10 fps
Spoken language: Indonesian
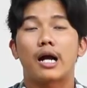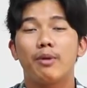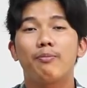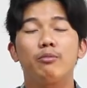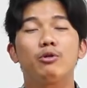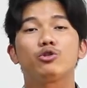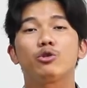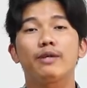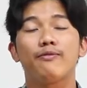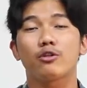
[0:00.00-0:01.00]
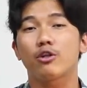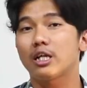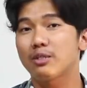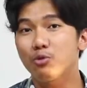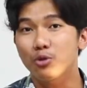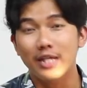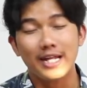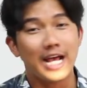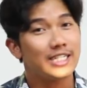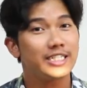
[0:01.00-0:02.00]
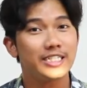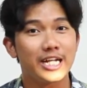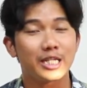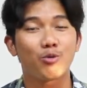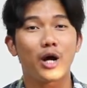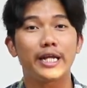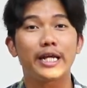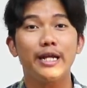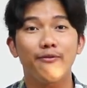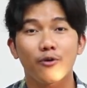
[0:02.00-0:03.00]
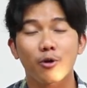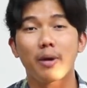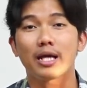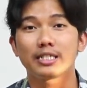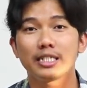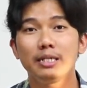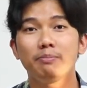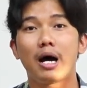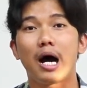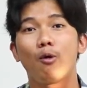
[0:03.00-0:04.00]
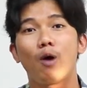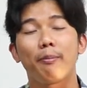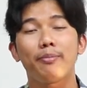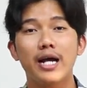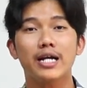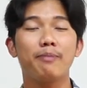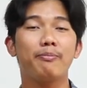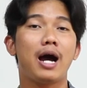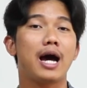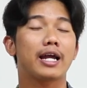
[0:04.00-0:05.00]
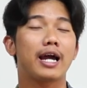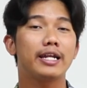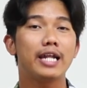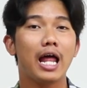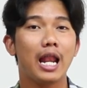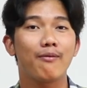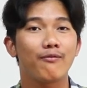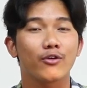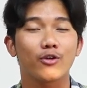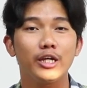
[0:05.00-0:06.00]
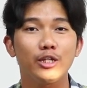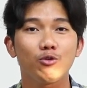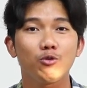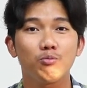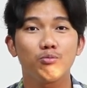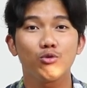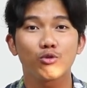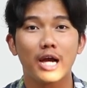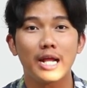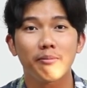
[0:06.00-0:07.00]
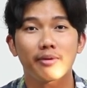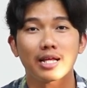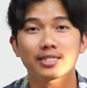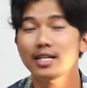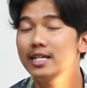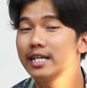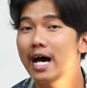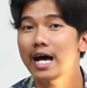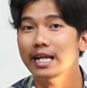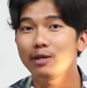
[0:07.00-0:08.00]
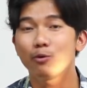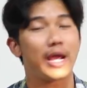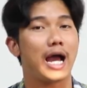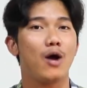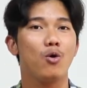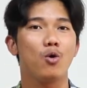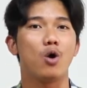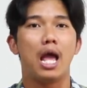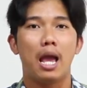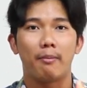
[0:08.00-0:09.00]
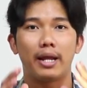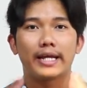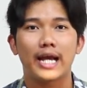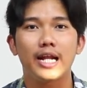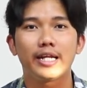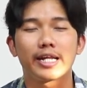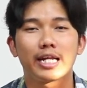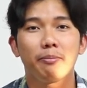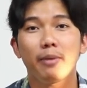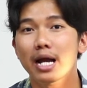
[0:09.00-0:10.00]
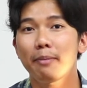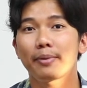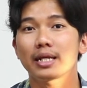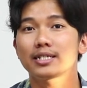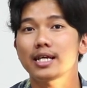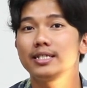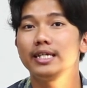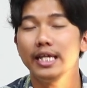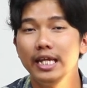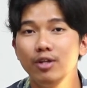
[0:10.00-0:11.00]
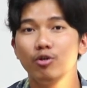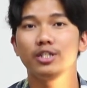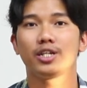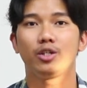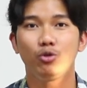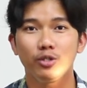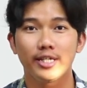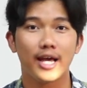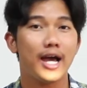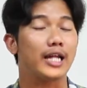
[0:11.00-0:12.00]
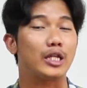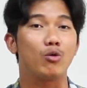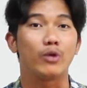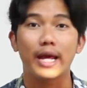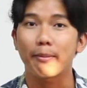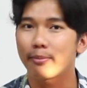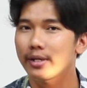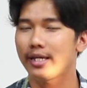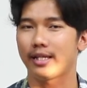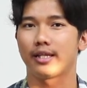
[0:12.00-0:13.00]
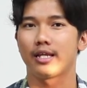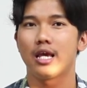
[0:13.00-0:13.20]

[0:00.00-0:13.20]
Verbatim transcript: Kami pun menelusuri foto tersebut dan hasilnya ditemukan informasi bahwa piagam penghargaan dalam foto itu bukan berasal dari WHO, melainkan dari Lembaga Prestasi Indonesia Dunia atau LEPRIT.